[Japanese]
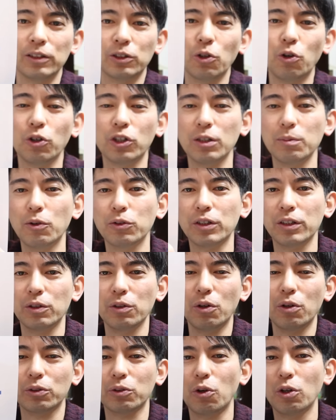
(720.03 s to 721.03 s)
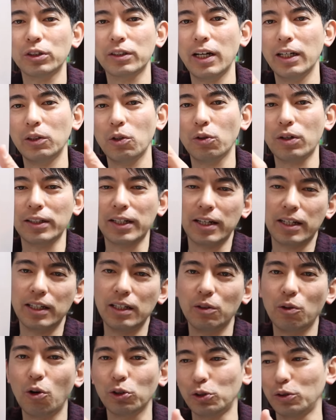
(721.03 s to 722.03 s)
小規模企業共済と掛け
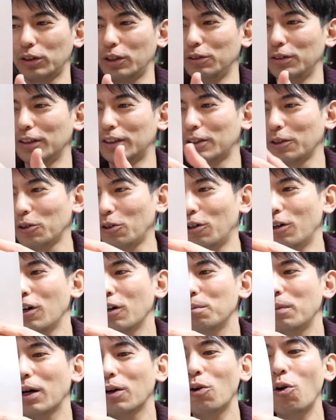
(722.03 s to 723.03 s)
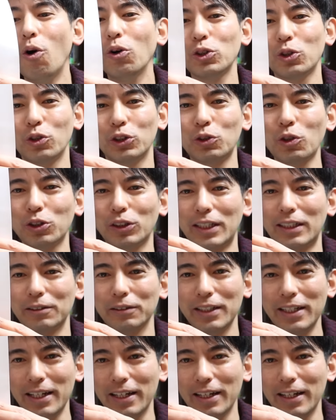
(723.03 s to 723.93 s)
金控除って言うんですけど、まあ、控除の一つなの